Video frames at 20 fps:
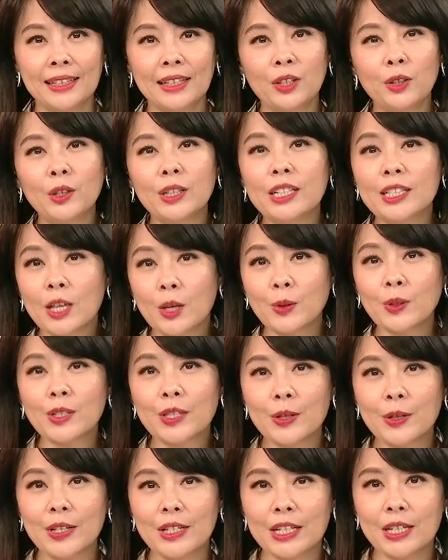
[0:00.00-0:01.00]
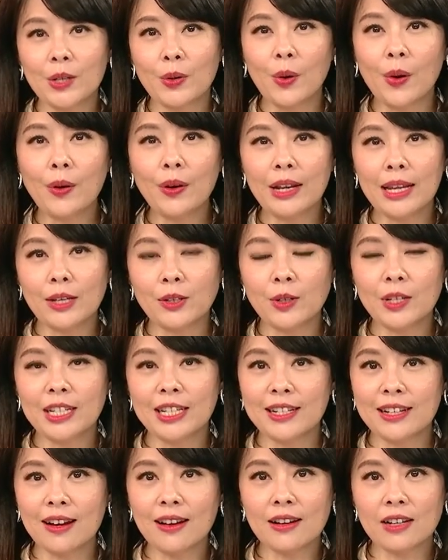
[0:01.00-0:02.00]
更多的操作策略建议，广回来就
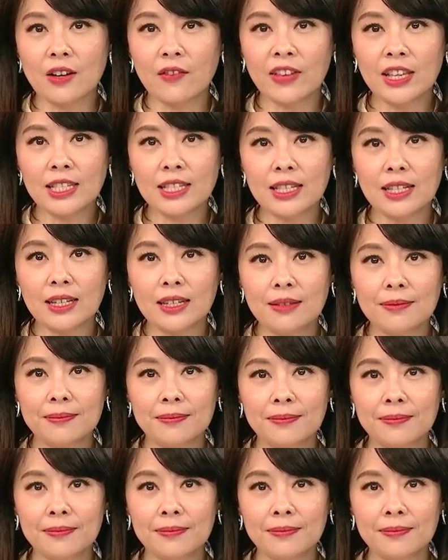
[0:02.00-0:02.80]
请张老师分析。